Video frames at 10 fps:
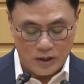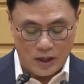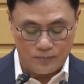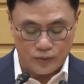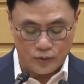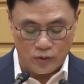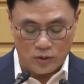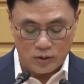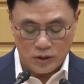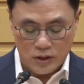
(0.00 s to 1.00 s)

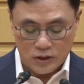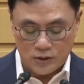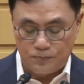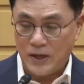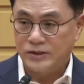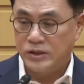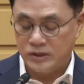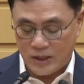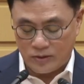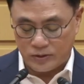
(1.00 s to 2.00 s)
앞으로도
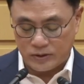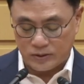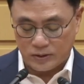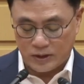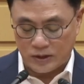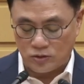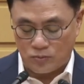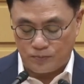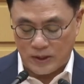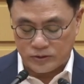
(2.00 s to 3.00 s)
급발진 사고는
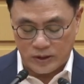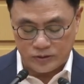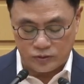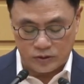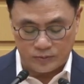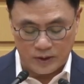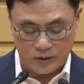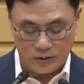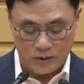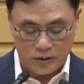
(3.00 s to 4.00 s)
계속 발생할 수
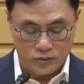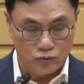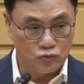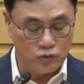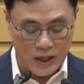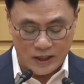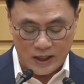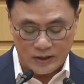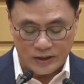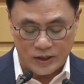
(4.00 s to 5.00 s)
있으며
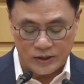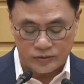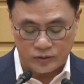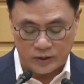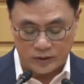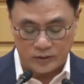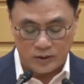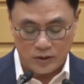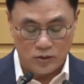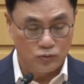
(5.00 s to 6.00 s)
누구에게나 나타날 수 있는
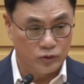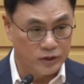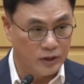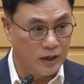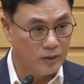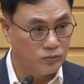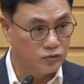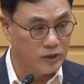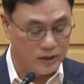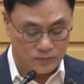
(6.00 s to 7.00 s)
우리들의
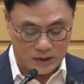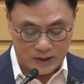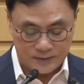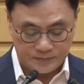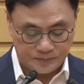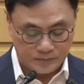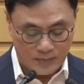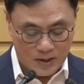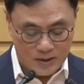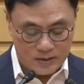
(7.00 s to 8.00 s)
문제입니다.
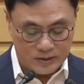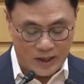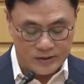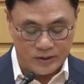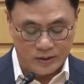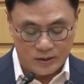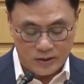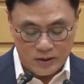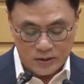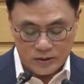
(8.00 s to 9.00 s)
따라서
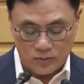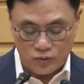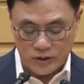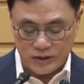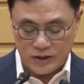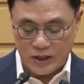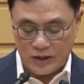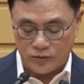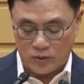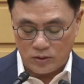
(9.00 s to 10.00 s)
정부는
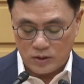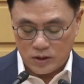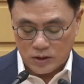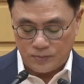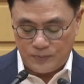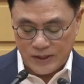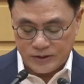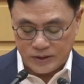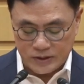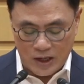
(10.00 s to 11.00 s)
이제라도
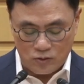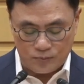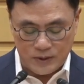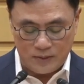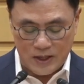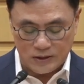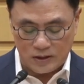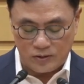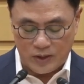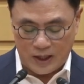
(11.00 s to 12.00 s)
급발진 사고 피해
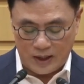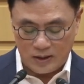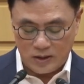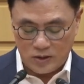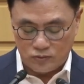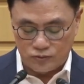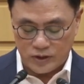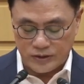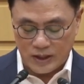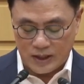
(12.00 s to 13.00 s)
방지를 위해
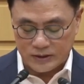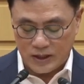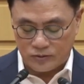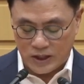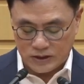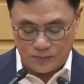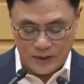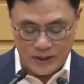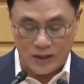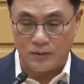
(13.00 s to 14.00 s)
운전자가 사고 당시
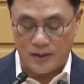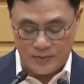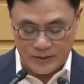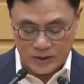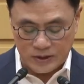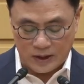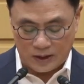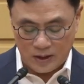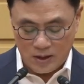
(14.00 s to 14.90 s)
페달을 밟았는지